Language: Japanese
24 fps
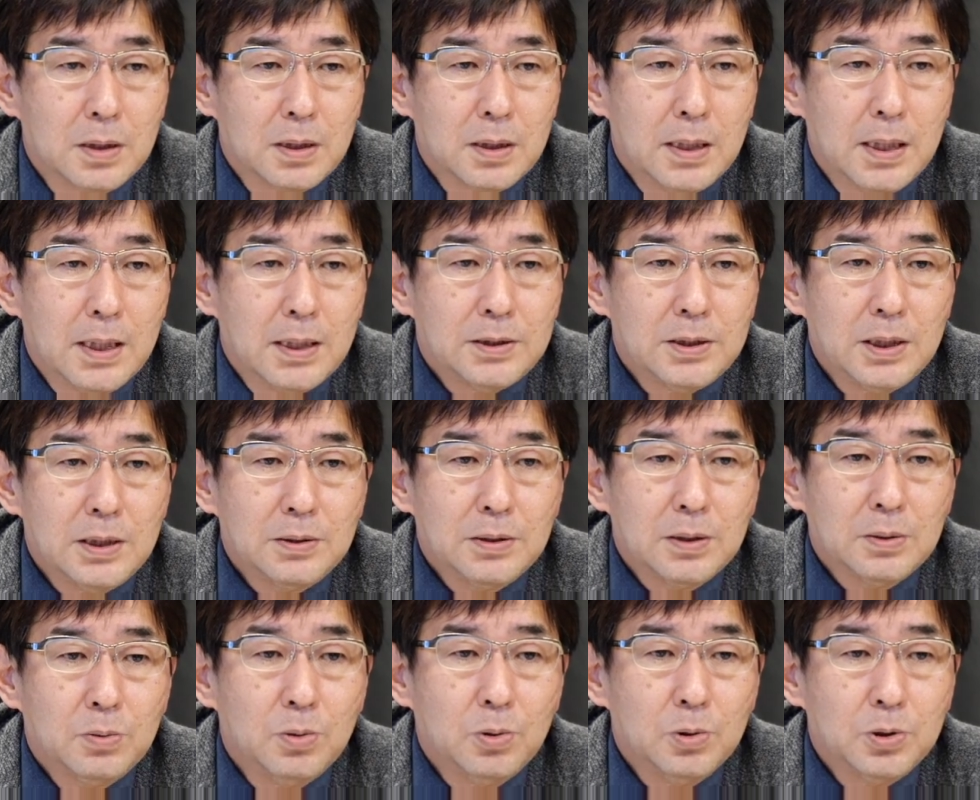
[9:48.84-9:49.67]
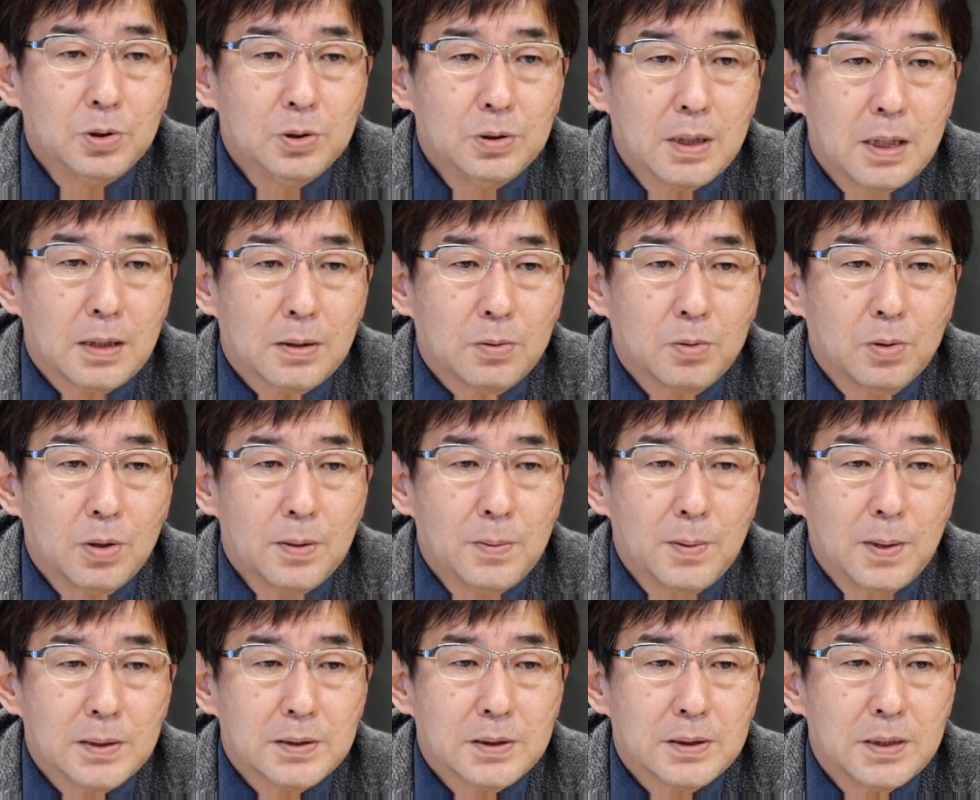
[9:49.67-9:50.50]
えー、1950年これ
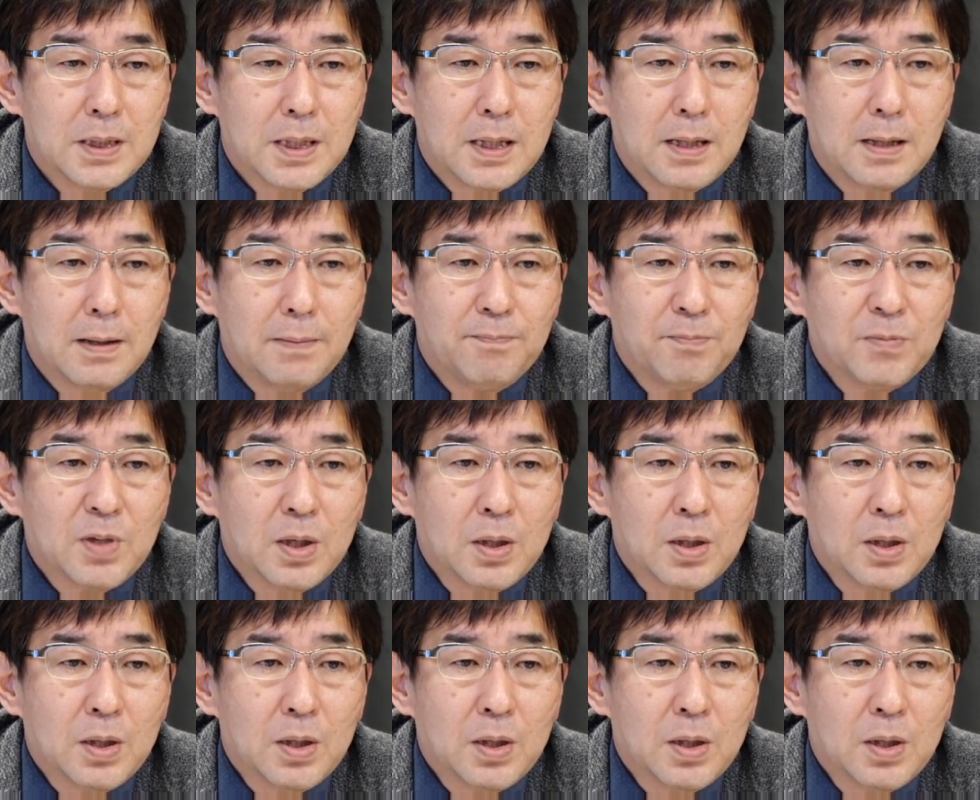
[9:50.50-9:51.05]
はですね、